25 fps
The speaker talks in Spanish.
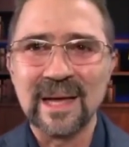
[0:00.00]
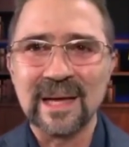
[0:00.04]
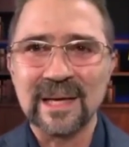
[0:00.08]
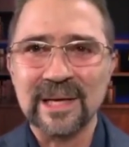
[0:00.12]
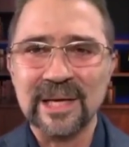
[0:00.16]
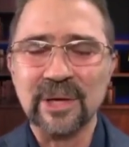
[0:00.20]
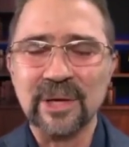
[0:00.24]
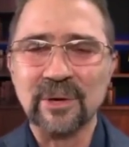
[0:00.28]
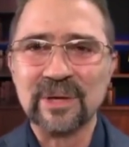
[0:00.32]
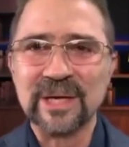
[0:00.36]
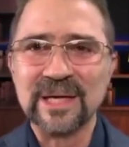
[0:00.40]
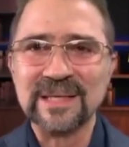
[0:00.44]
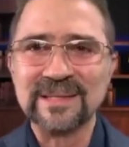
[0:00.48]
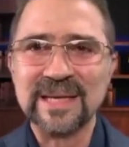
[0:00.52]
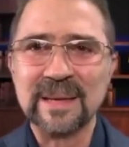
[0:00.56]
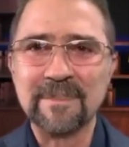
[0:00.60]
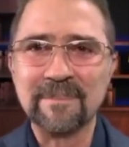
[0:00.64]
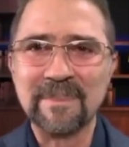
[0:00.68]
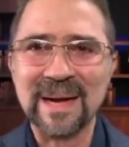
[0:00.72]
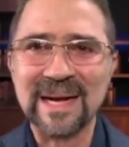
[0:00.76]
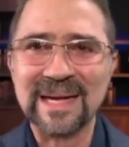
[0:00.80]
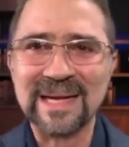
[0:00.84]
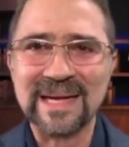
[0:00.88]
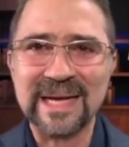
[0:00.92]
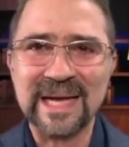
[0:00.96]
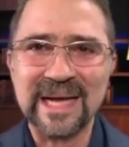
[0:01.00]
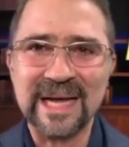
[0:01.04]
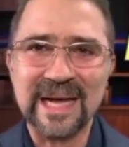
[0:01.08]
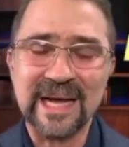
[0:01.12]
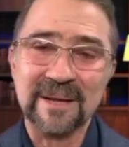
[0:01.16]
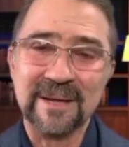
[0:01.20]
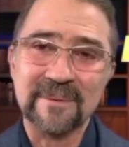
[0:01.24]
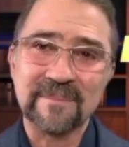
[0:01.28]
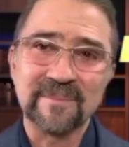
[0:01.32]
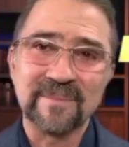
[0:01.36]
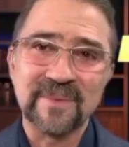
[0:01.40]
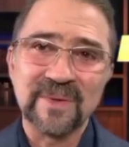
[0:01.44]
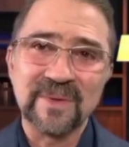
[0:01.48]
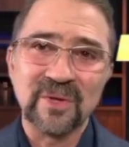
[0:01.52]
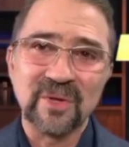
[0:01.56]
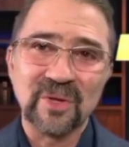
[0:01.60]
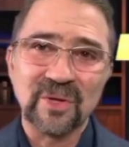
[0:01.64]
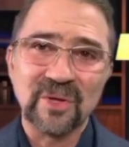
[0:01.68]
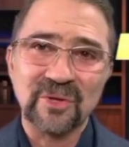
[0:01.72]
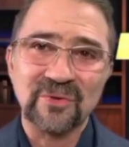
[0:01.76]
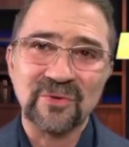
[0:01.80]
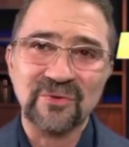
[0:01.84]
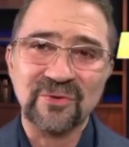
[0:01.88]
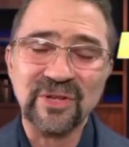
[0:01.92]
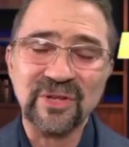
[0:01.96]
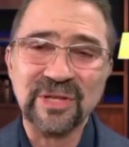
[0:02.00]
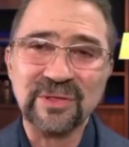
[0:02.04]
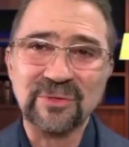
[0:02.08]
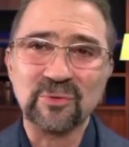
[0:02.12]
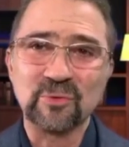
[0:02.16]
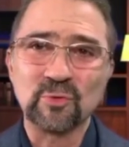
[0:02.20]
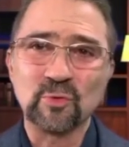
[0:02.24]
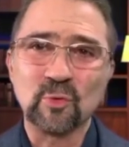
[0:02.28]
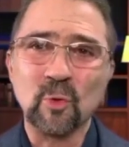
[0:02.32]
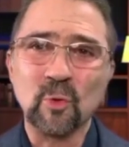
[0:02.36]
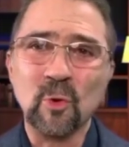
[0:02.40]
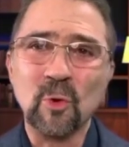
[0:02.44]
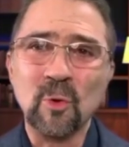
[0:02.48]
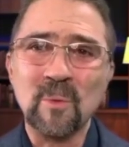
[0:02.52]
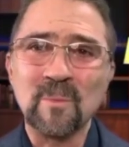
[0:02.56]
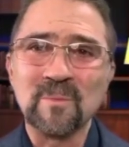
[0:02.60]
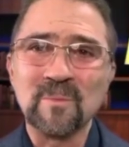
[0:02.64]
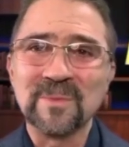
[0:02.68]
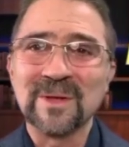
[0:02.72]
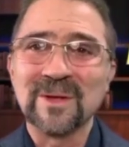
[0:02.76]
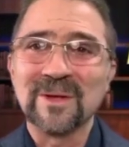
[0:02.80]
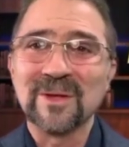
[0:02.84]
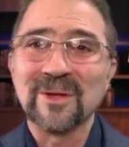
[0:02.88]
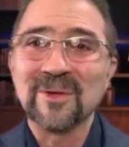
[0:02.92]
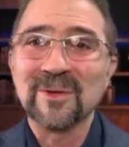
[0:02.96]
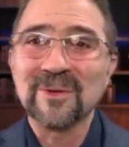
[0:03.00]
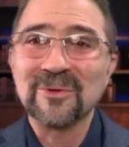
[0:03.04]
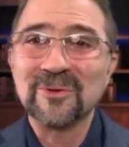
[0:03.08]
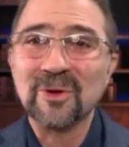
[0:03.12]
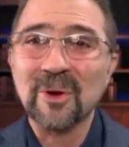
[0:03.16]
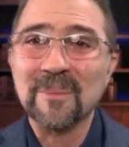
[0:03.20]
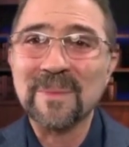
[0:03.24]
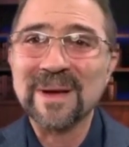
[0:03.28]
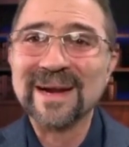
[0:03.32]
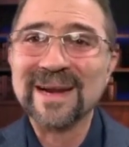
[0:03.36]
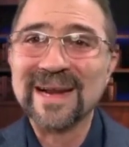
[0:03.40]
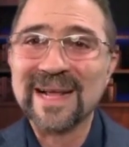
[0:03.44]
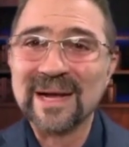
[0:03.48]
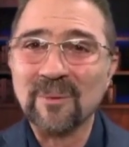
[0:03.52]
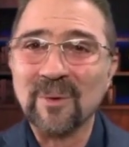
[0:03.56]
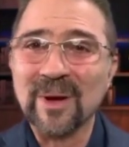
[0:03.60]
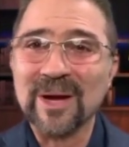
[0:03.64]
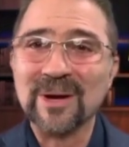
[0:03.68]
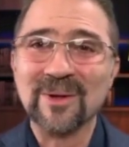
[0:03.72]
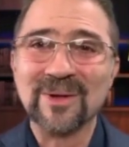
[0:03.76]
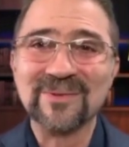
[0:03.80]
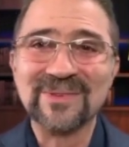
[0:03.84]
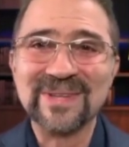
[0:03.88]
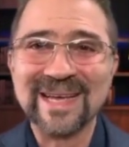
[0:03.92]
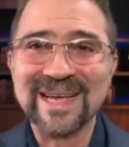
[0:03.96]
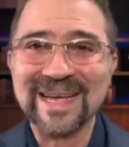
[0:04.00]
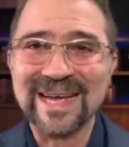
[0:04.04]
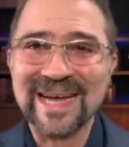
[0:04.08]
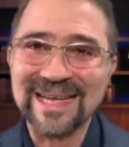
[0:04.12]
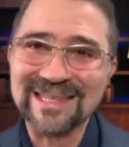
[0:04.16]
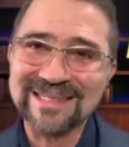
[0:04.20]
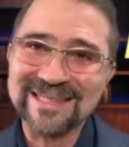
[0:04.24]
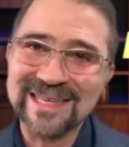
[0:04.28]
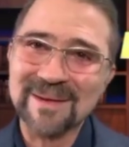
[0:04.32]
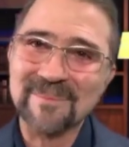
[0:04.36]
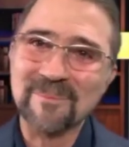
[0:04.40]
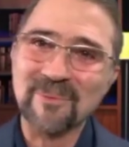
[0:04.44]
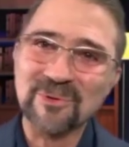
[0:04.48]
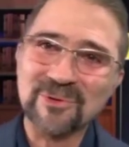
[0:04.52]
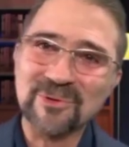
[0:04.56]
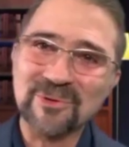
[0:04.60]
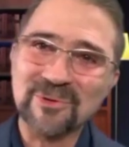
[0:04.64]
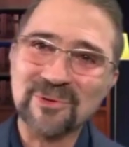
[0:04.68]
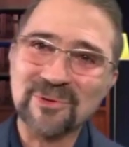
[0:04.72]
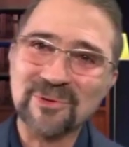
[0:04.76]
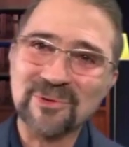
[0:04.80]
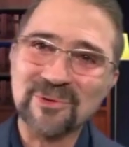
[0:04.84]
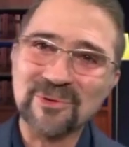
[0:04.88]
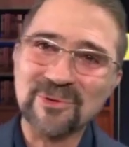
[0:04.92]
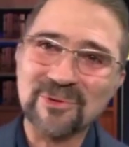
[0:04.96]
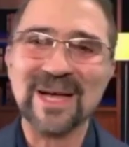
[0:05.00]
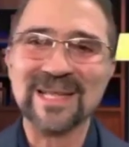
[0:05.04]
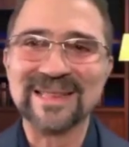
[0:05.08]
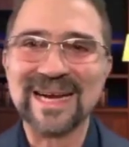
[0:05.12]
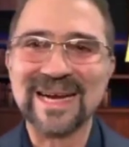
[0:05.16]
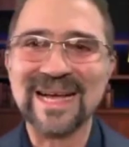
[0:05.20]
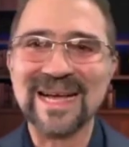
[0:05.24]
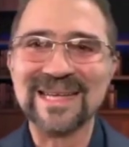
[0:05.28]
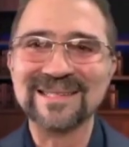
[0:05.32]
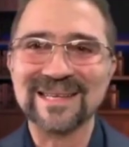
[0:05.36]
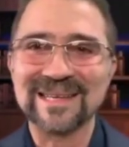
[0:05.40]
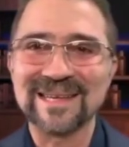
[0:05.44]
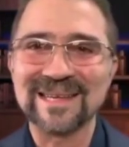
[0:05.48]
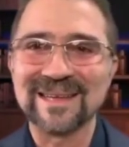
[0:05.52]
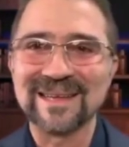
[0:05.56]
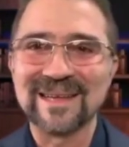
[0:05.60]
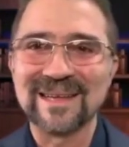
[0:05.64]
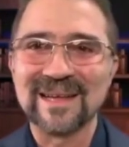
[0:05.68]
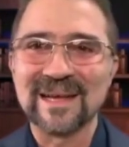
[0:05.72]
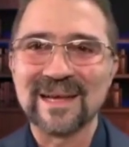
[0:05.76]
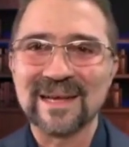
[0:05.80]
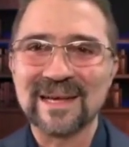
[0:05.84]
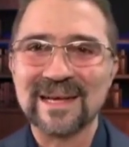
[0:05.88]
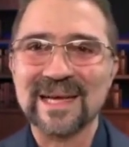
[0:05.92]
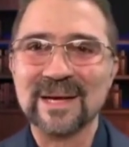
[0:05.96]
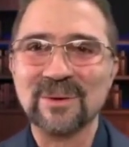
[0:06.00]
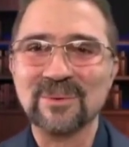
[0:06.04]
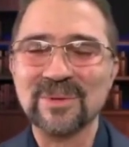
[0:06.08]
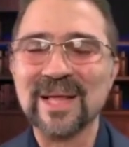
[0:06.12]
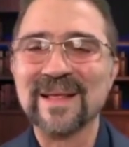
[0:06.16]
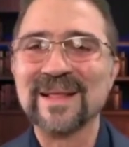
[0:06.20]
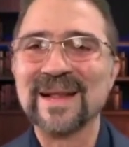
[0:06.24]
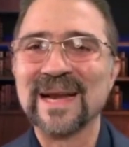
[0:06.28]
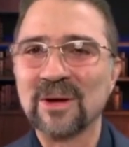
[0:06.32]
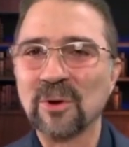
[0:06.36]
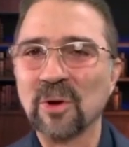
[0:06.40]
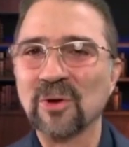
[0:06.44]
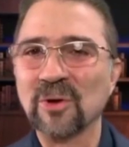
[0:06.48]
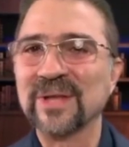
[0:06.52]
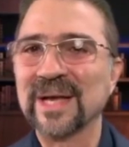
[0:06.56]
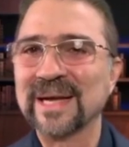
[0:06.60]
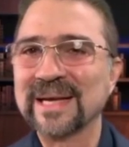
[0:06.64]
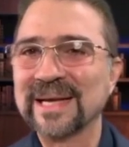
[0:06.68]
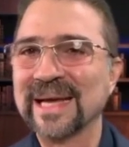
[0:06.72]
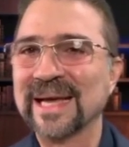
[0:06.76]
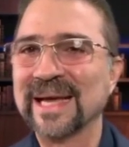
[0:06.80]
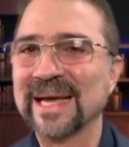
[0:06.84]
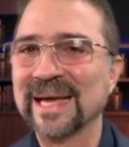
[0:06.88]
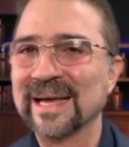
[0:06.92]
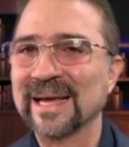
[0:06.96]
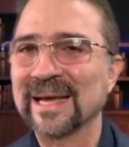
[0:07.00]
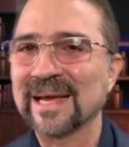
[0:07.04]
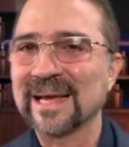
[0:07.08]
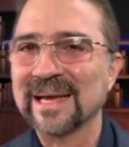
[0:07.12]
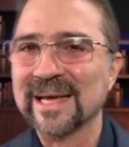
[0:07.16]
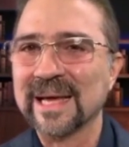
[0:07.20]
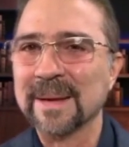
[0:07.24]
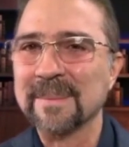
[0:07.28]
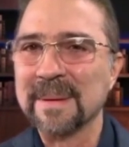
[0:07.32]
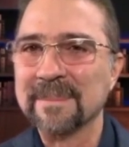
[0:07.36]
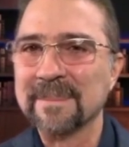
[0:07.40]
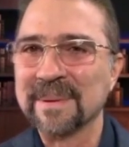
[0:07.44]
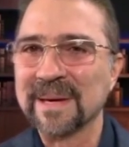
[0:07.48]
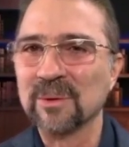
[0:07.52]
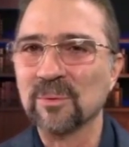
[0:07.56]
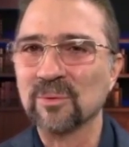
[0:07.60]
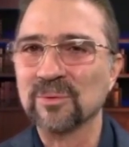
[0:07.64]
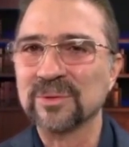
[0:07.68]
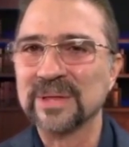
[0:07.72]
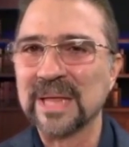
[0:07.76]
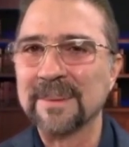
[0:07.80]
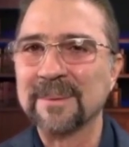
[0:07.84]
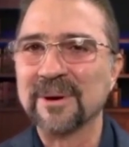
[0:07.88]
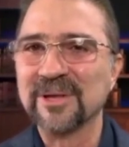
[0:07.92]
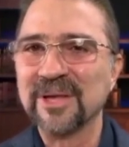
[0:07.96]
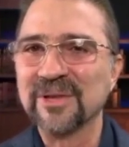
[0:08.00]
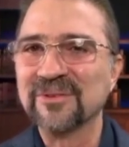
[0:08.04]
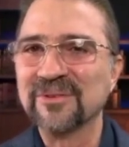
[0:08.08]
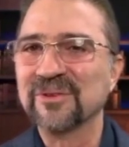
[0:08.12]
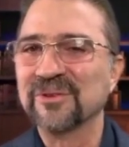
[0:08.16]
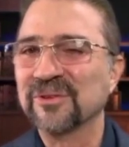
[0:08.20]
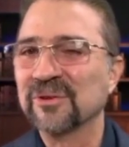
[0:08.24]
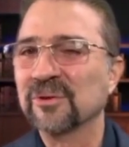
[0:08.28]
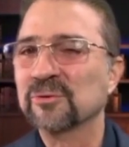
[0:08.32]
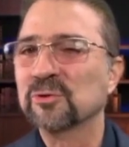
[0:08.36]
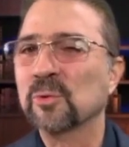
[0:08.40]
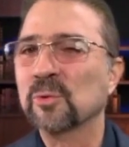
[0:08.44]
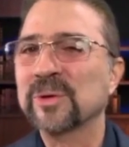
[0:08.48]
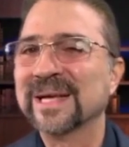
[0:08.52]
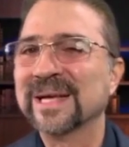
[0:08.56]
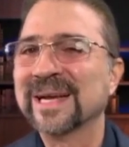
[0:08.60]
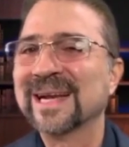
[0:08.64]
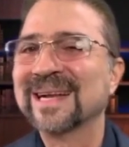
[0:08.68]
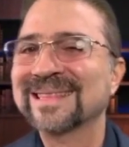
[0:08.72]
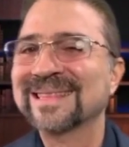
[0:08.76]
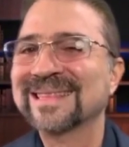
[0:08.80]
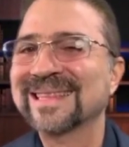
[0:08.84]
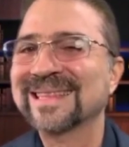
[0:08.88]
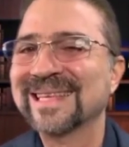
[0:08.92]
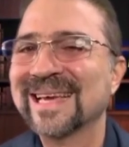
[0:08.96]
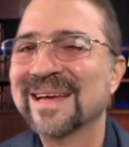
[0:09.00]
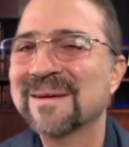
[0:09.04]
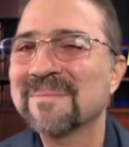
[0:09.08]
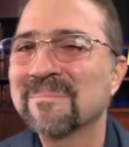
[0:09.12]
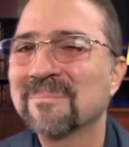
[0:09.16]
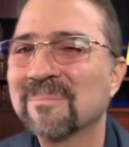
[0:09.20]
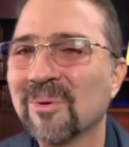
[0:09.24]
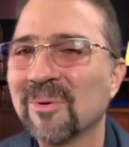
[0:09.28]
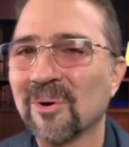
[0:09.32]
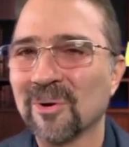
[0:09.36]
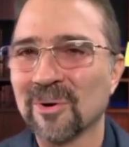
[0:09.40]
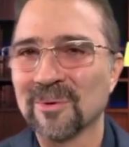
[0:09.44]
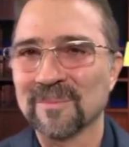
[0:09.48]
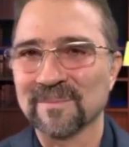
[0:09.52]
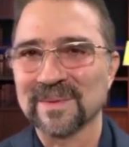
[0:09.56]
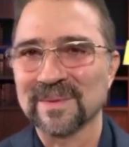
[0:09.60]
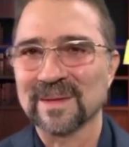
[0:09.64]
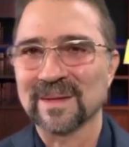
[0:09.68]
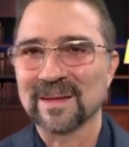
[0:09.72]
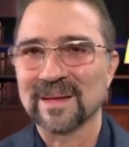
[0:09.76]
Quiero que sepas que si tú, yo me recuerdo hace, hace muchos años atrás que una de las cosas que, que me preguntaba, oye, si yo tuviera el tiempo,